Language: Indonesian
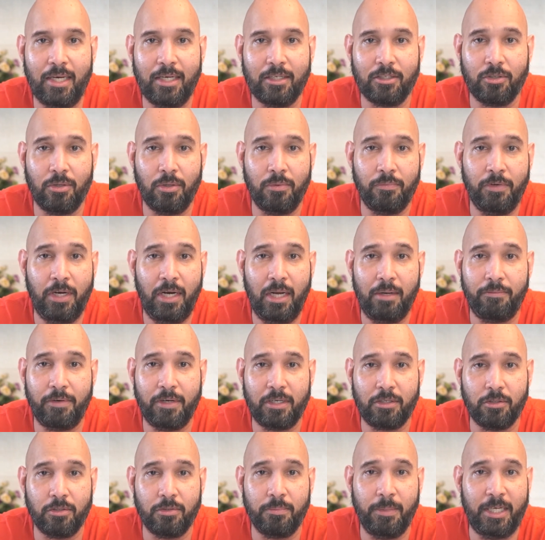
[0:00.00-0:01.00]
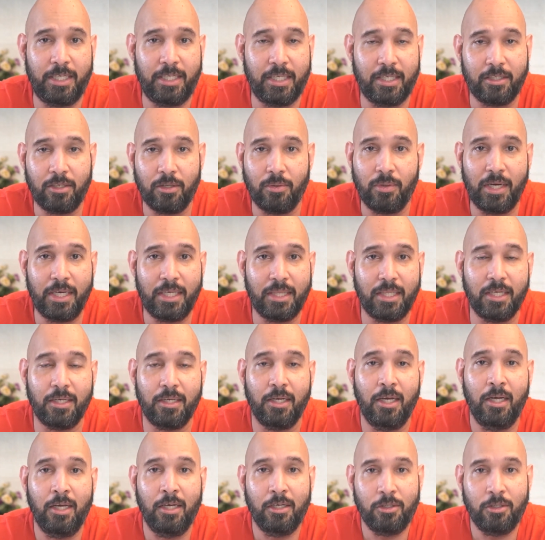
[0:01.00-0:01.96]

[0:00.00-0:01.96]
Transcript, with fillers: Aston Villa versus Manchester United.